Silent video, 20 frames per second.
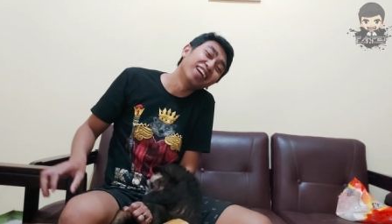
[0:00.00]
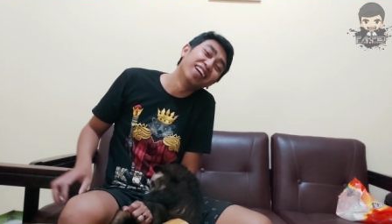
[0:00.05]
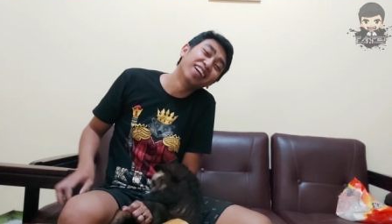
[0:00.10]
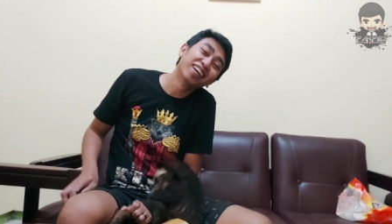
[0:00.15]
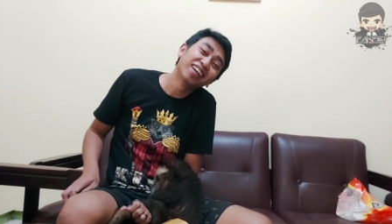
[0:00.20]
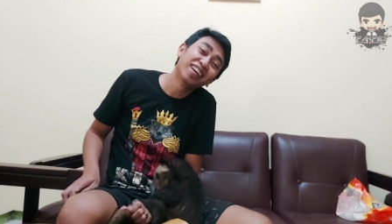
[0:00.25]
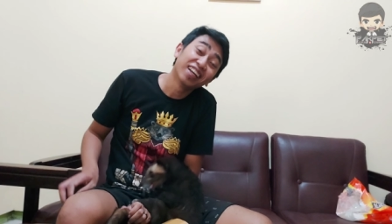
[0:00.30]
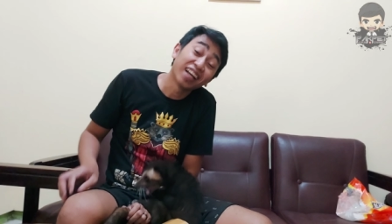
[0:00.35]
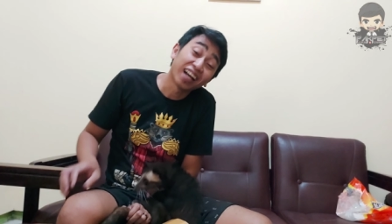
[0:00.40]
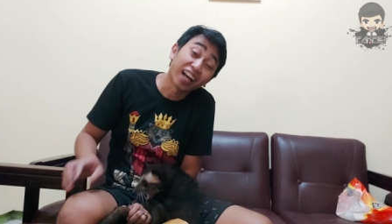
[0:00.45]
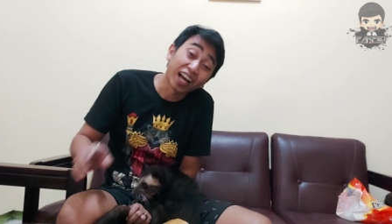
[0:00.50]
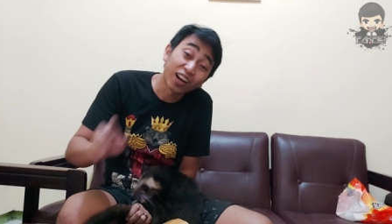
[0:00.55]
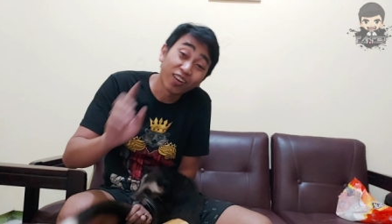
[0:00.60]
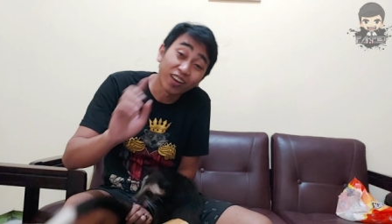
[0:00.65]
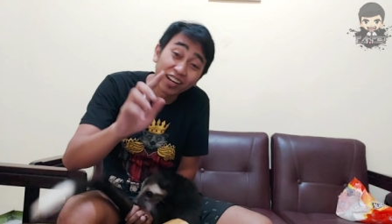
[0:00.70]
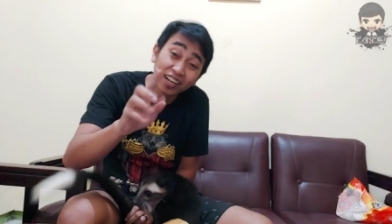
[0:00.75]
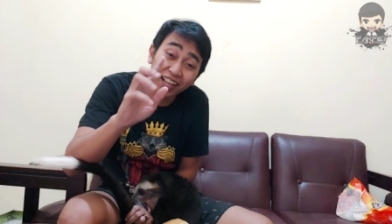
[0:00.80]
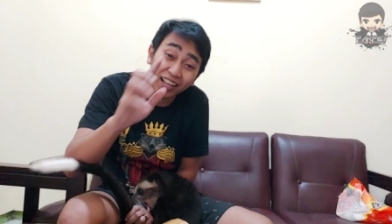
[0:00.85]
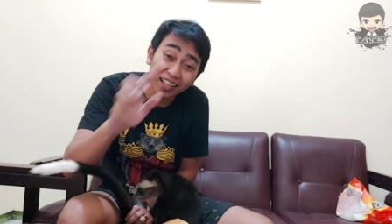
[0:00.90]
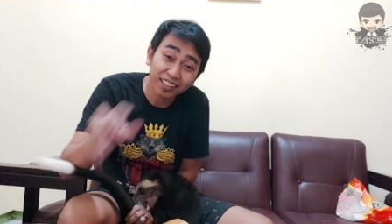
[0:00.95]
nih kalau
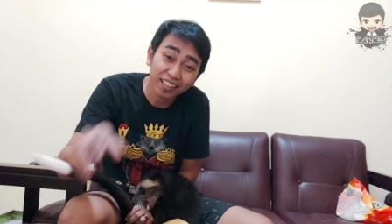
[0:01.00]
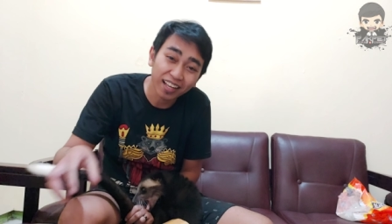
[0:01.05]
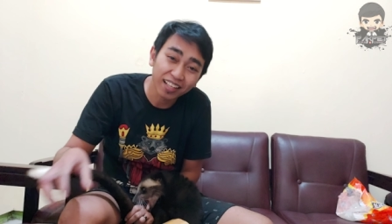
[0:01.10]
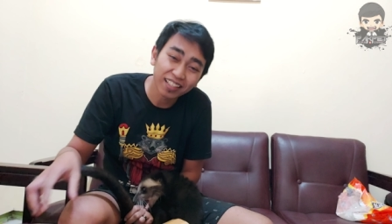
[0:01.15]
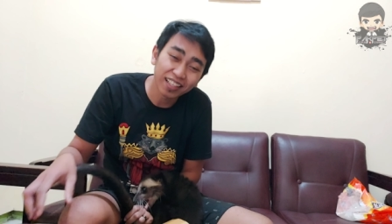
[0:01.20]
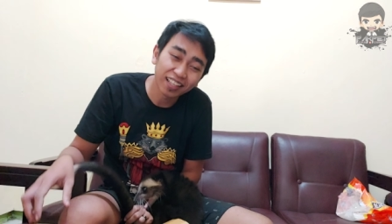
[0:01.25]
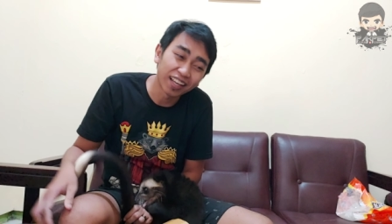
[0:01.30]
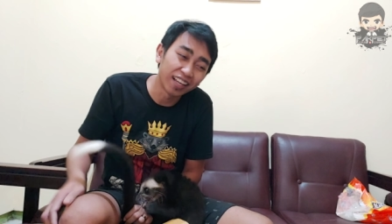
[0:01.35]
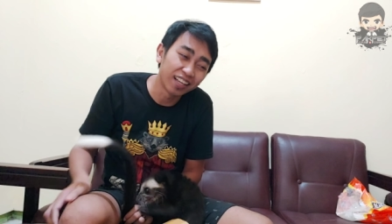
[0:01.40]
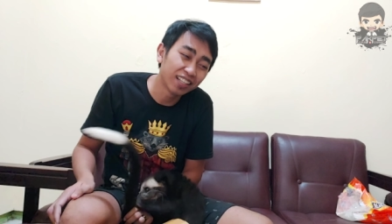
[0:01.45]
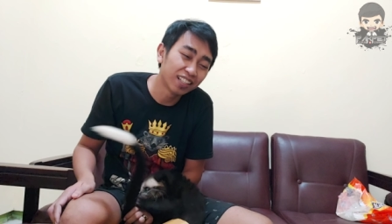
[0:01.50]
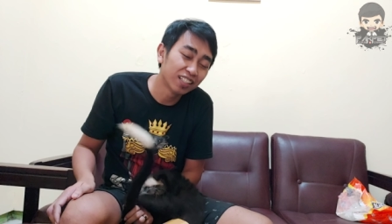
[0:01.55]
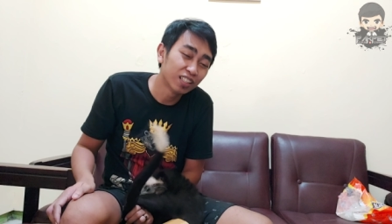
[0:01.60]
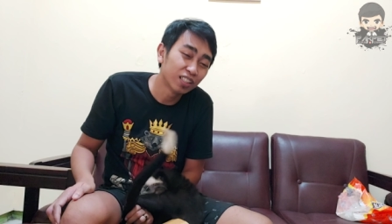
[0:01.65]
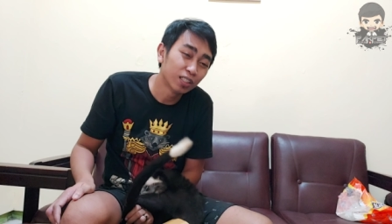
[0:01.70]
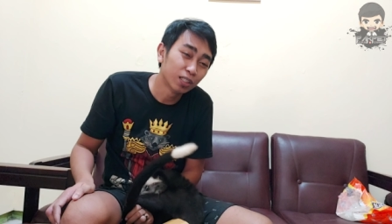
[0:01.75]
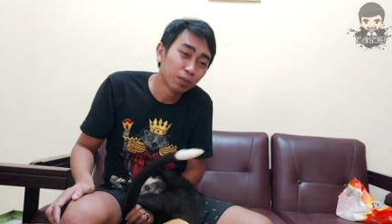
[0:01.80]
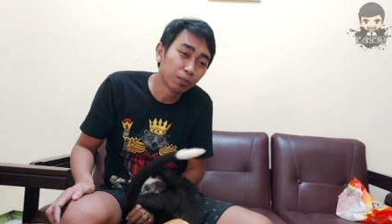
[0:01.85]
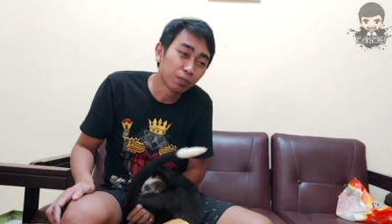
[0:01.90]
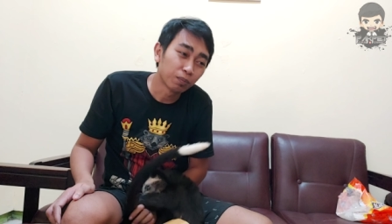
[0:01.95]
ada yang tanya ya
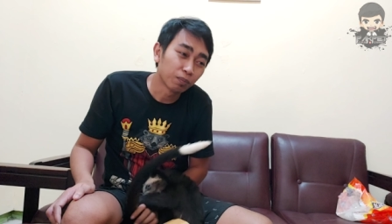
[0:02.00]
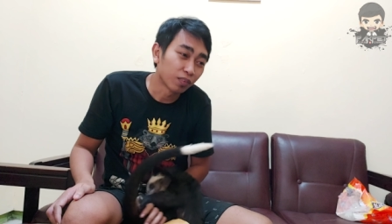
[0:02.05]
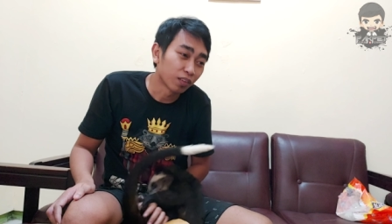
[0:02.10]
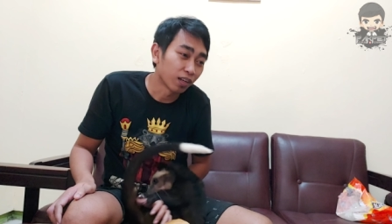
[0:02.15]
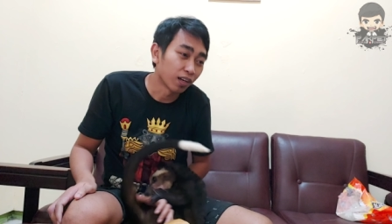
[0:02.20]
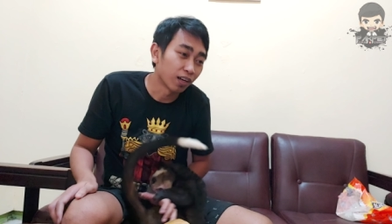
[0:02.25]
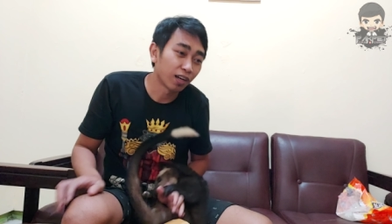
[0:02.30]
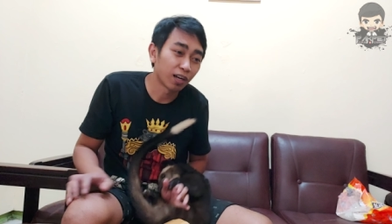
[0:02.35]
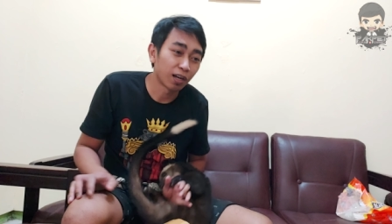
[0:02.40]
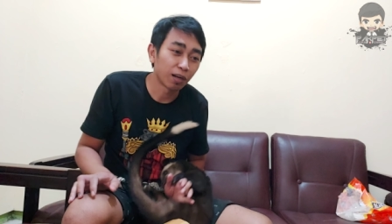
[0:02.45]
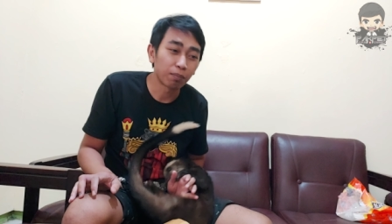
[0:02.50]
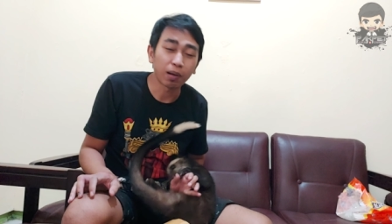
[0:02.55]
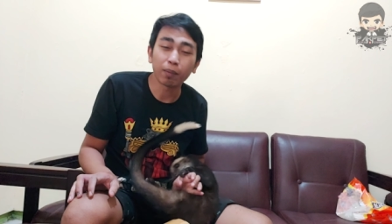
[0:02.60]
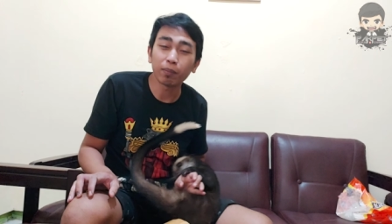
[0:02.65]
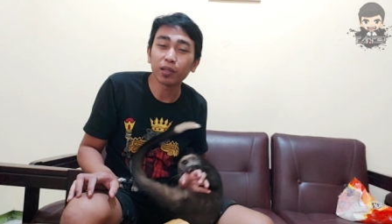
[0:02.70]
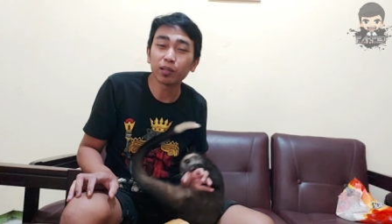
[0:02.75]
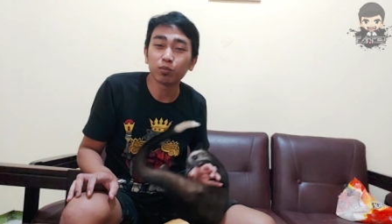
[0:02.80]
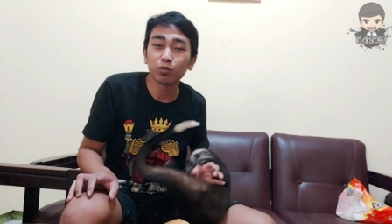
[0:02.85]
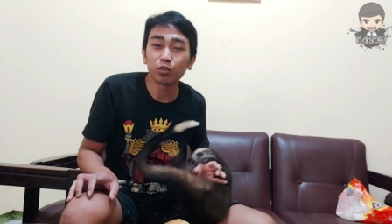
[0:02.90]
Uh, Pak Pet,